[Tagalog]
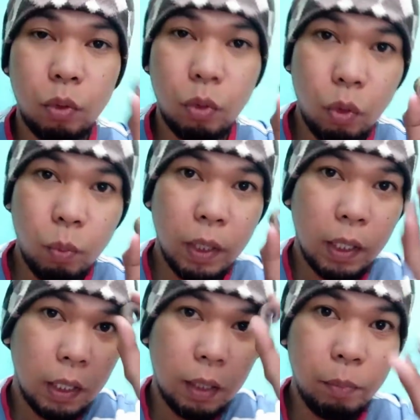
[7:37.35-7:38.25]
Kung
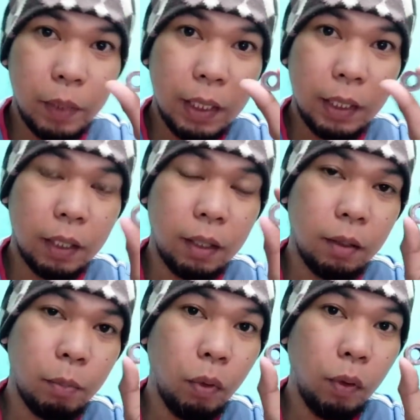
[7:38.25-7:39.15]
makakabili ka
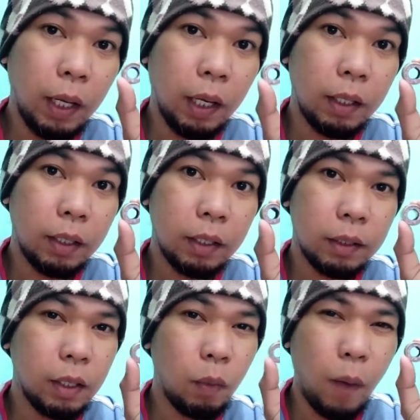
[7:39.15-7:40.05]
ng bola
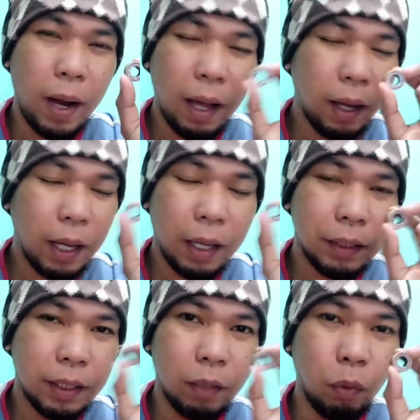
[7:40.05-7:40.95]
na walang
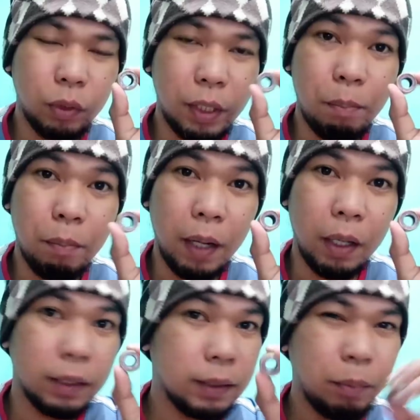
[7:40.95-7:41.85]
kahit anong
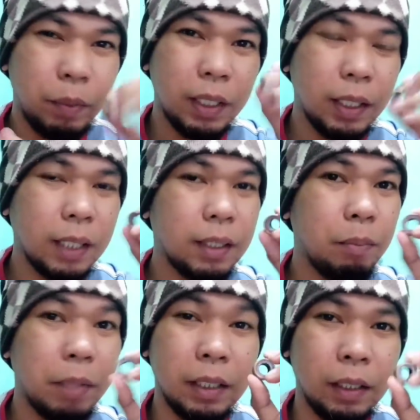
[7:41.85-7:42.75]
timbang, sabihin na
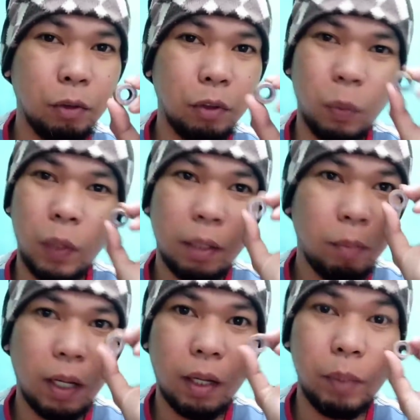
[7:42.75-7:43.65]
natin may ganun. Kunwari
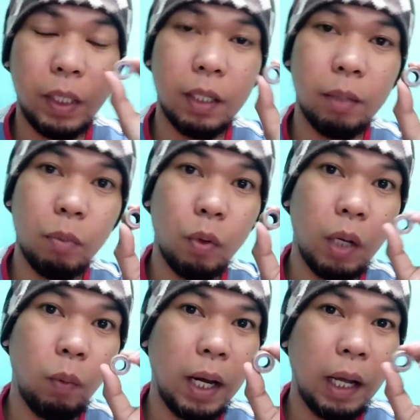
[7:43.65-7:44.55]
makakabili ka ng
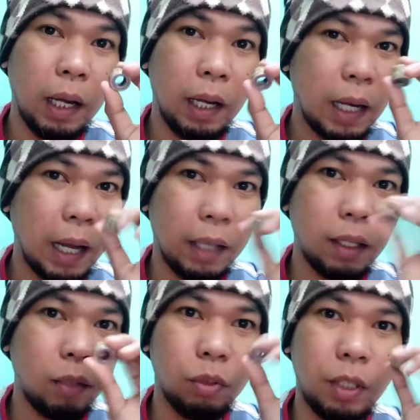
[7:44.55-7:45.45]
bola walang kahit
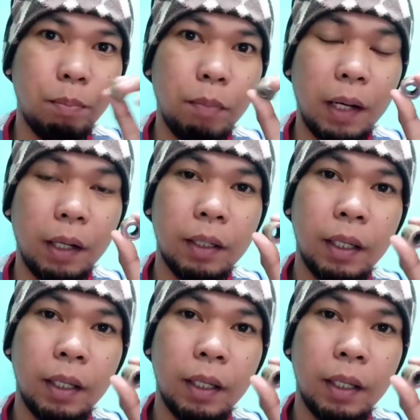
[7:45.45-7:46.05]
anong timbang.